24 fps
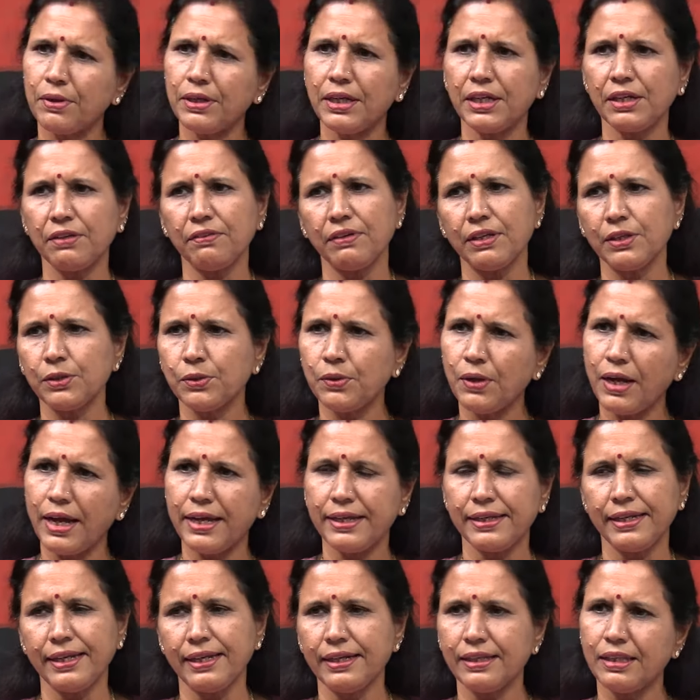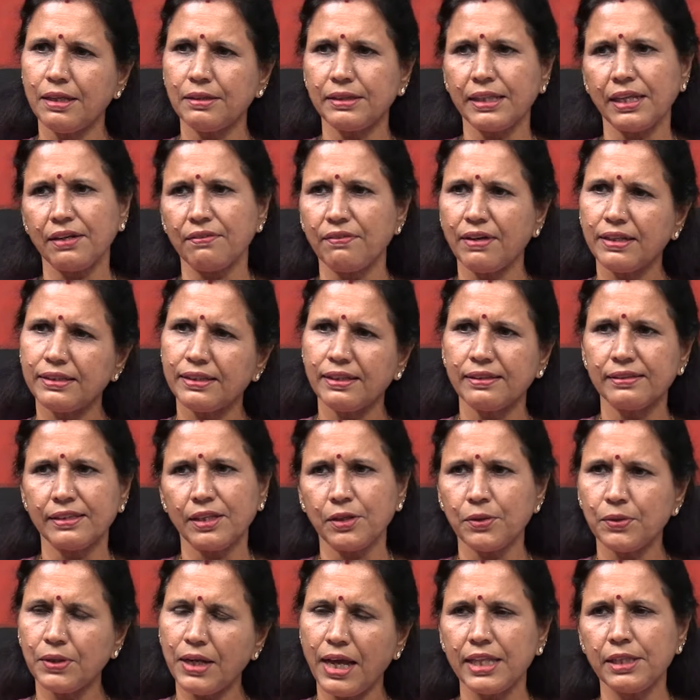మొన్నటి వరకు ఆయనే కదా తర్వాత అంతా
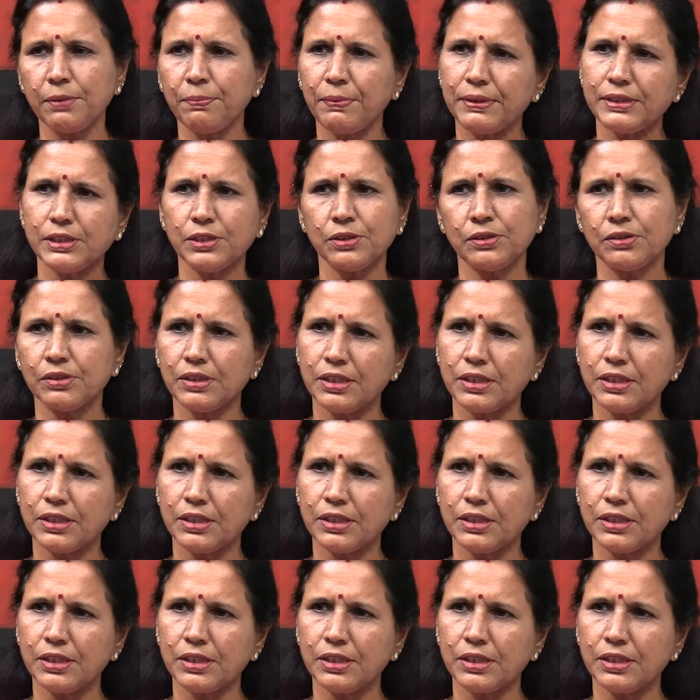కూడా ఆధిపత్యం